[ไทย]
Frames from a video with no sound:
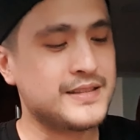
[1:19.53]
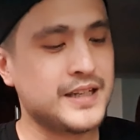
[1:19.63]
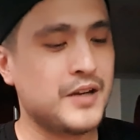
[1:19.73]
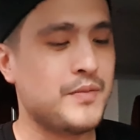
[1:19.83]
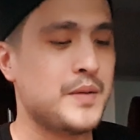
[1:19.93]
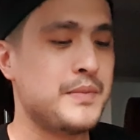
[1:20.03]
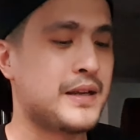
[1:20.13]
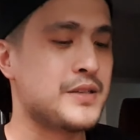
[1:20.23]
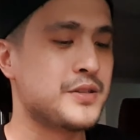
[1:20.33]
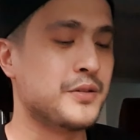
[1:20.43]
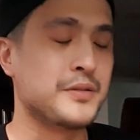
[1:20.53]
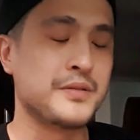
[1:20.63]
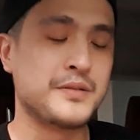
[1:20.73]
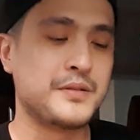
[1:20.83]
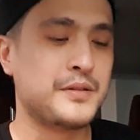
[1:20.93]
เจอว่ามันมีกระจก
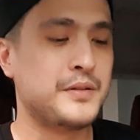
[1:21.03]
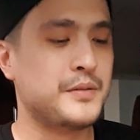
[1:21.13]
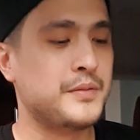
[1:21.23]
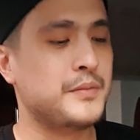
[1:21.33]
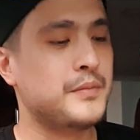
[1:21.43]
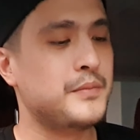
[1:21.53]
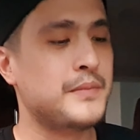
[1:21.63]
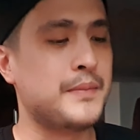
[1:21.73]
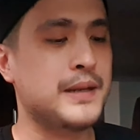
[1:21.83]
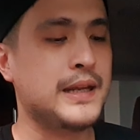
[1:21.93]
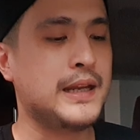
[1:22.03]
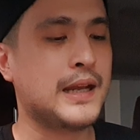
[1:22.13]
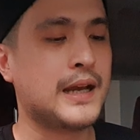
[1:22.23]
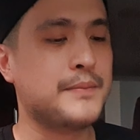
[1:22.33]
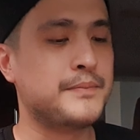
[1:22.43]
แบบนี้
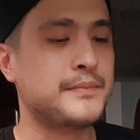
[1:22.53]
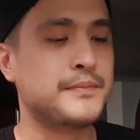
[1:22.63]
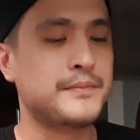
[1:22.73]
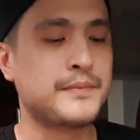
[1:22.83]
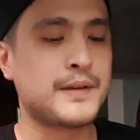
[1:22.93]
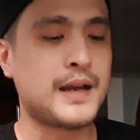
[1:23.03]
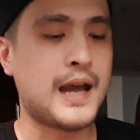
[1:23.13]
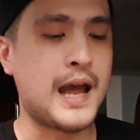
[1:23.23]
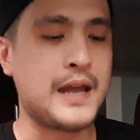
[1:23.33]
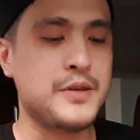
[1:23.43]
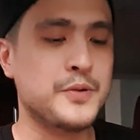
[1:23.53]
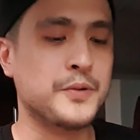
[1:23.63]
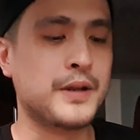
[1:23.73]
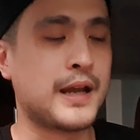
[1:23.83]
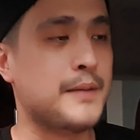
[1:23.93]
นะครับขายอยู่
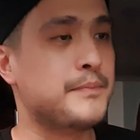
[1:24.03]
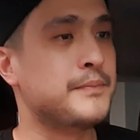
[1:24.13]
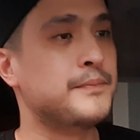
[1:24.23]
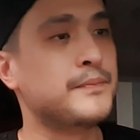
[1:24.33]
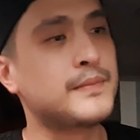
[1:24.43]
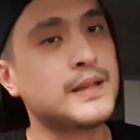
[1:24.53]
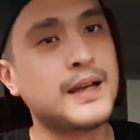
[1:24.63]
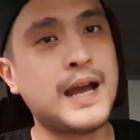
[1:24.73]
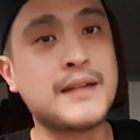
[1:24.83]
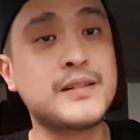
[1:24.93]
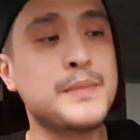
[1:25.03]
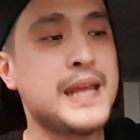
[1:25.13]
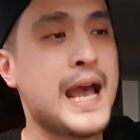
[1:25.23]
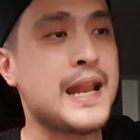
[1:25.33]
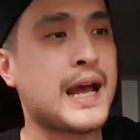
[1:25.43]
นะครับ หาซื้อไม่
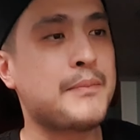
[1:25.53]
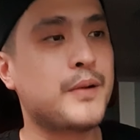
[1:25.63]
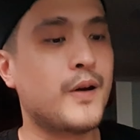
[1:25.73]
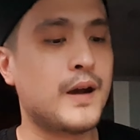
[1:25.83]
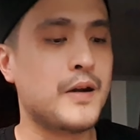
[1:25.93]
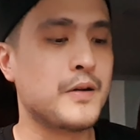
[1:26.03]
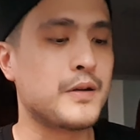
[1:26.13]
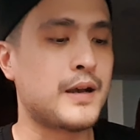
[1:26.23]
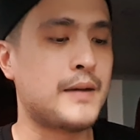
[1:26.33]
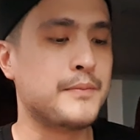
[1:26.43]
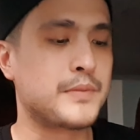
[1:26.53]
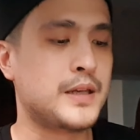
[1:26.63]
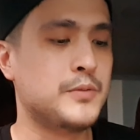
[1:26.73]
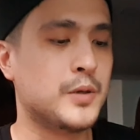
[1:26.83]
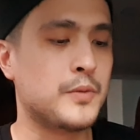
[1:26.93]
ยากนะครับ ลองเอาคำ
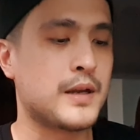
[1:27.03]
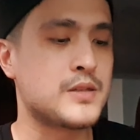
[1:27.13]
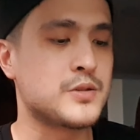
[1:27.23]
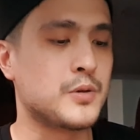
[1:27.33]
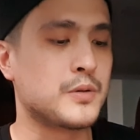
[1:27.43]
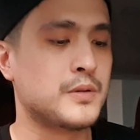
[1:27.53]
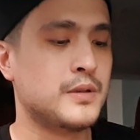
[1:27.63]
คีย์เวิร์ดว่ากระจก